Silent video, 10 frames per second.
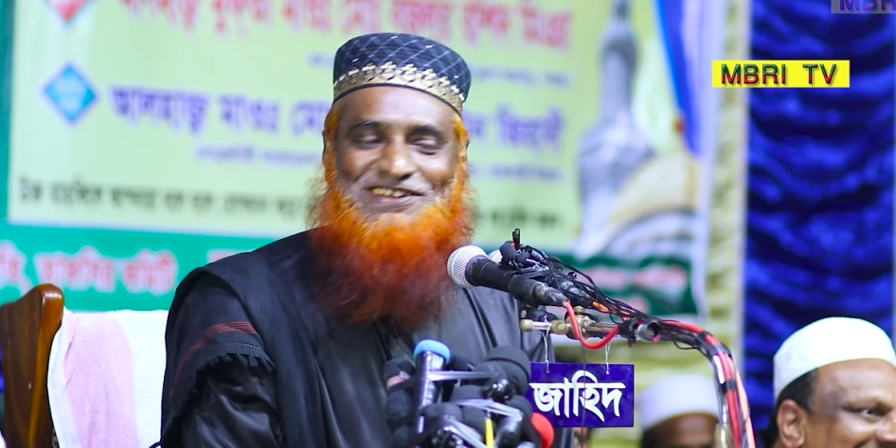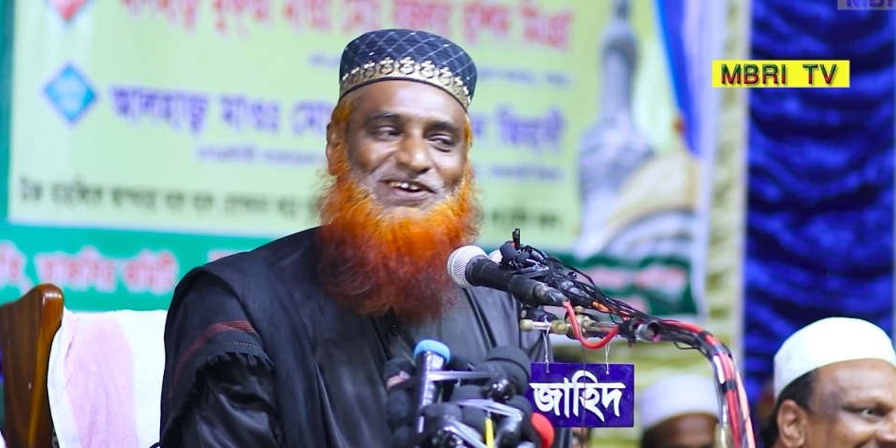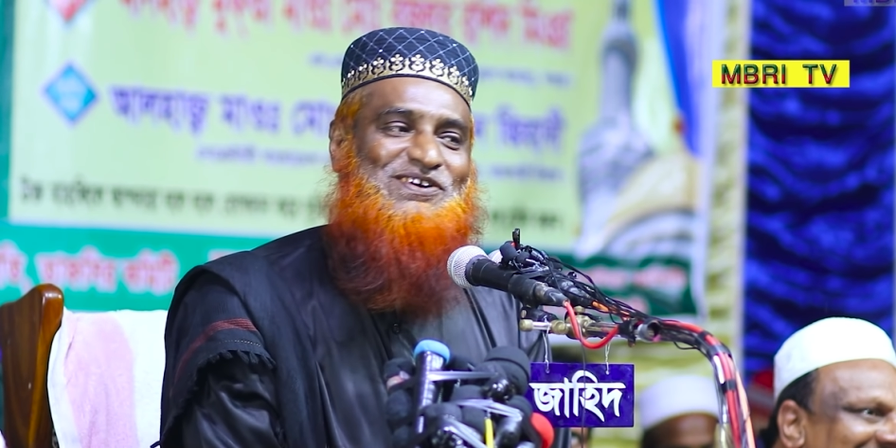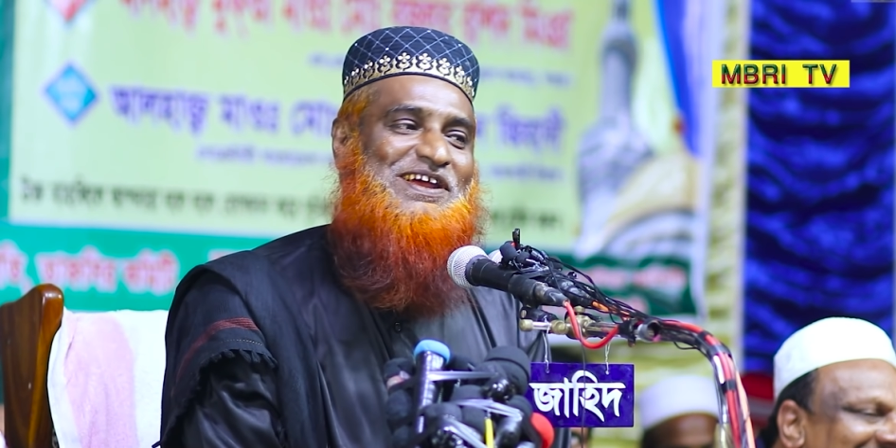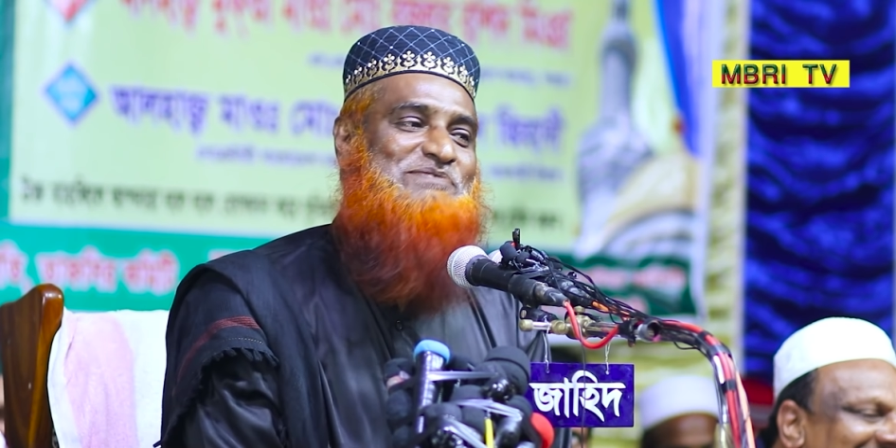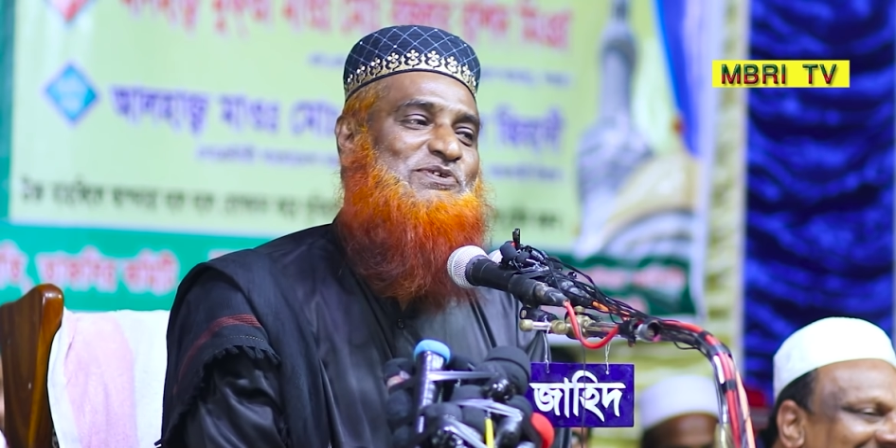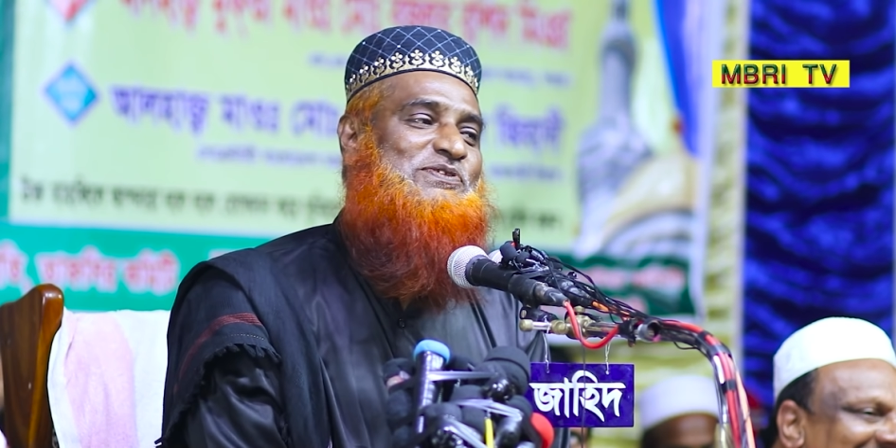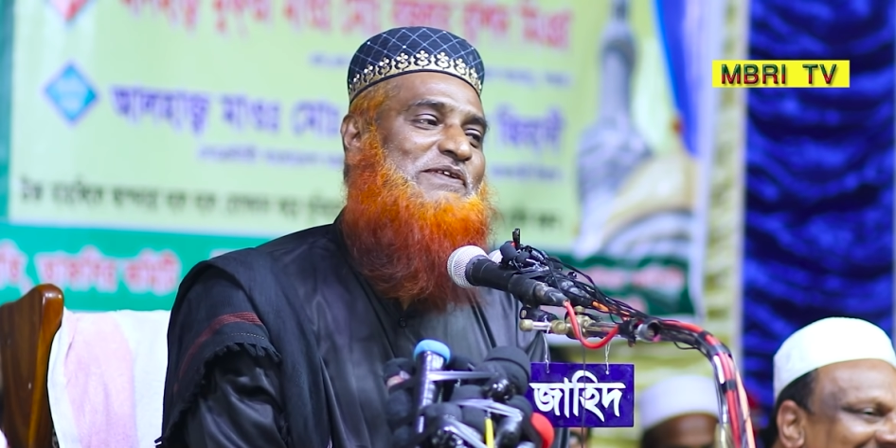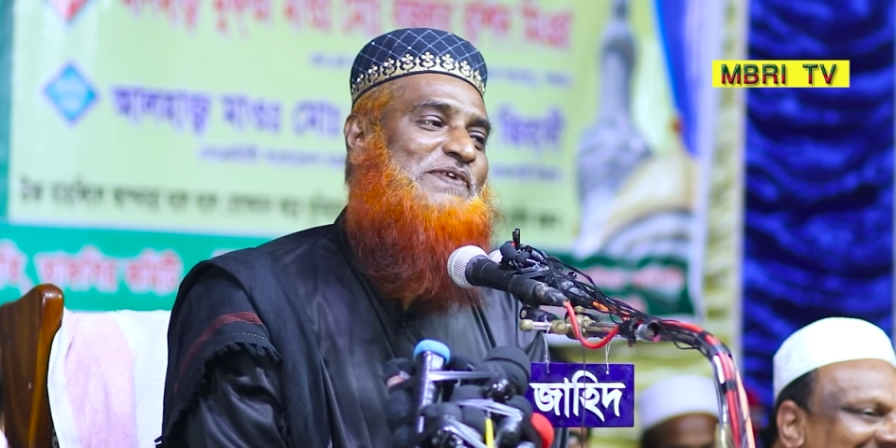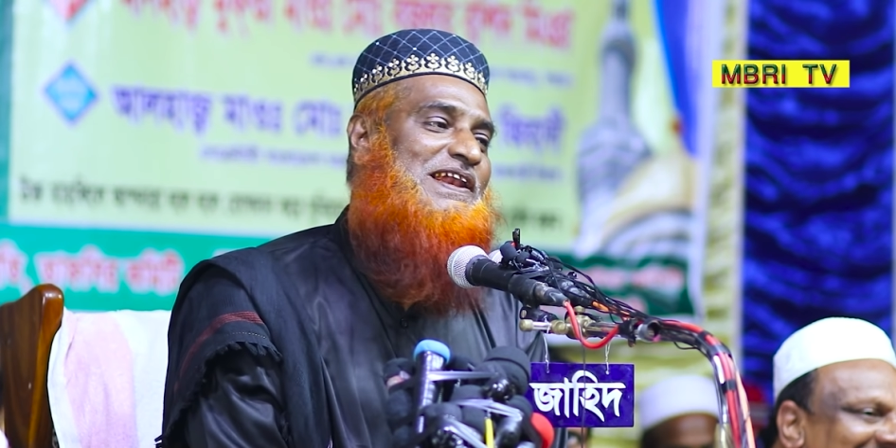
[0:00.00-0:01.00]
তখন আমি
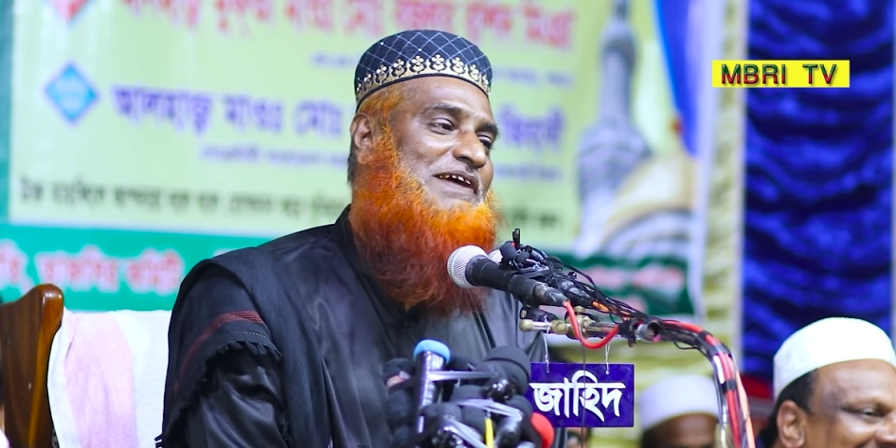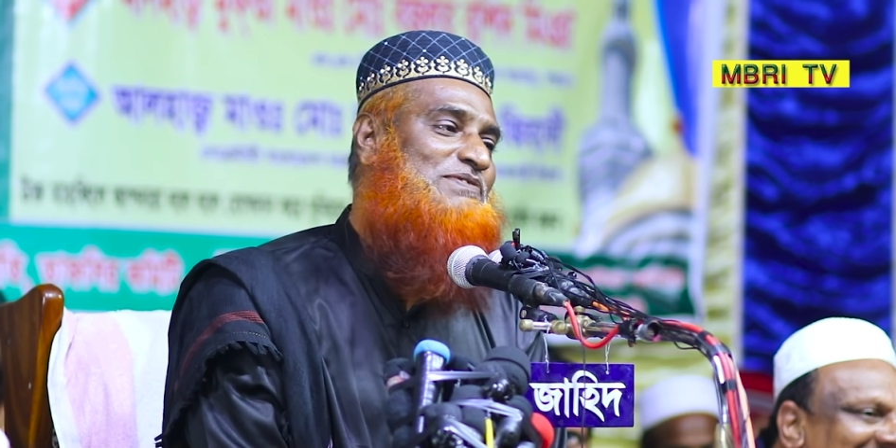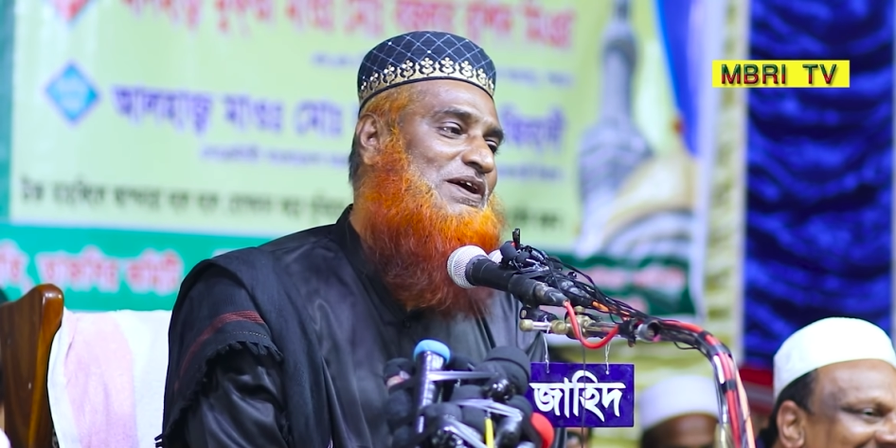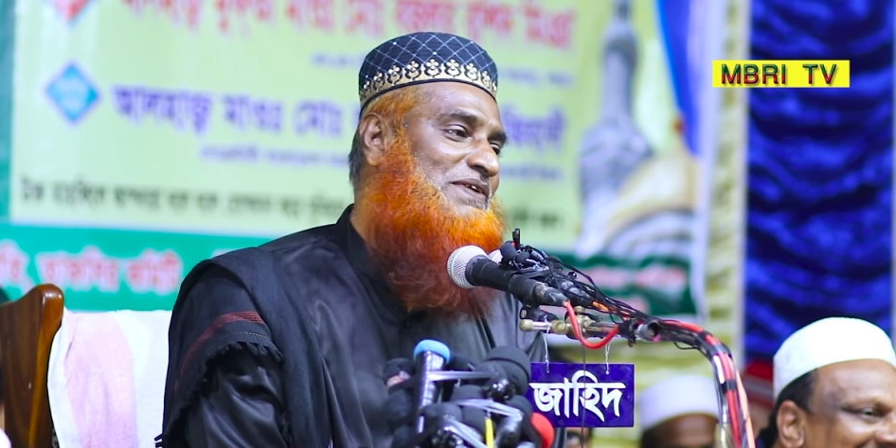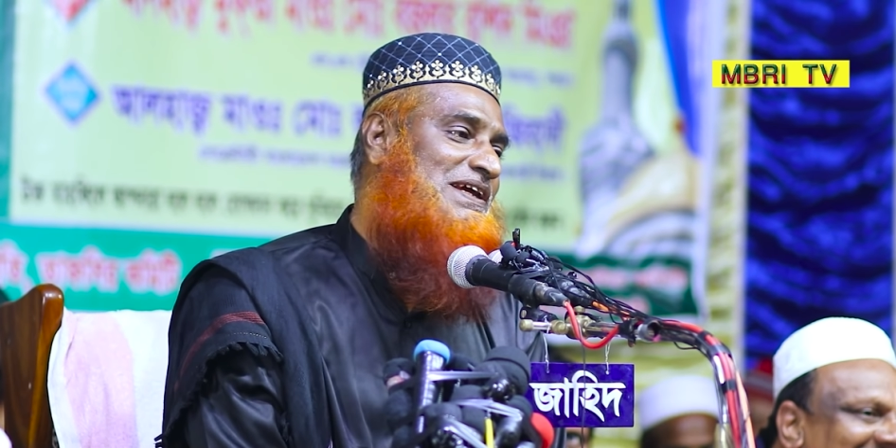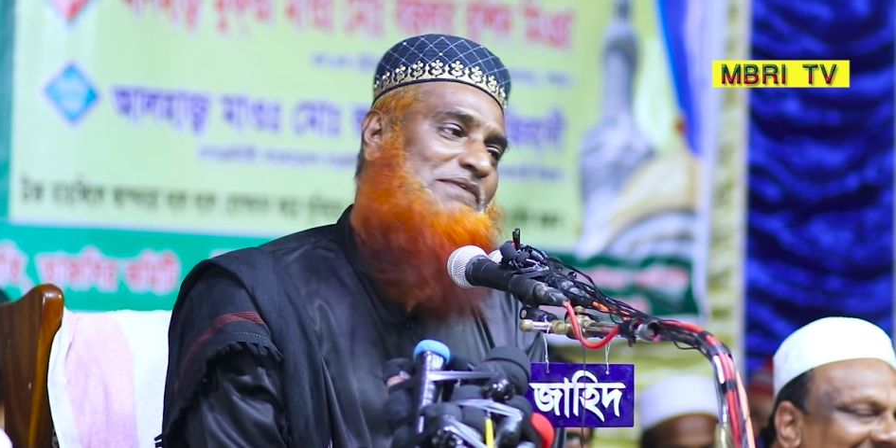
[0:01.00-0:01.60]
বুঝতে পারলাম তো আমার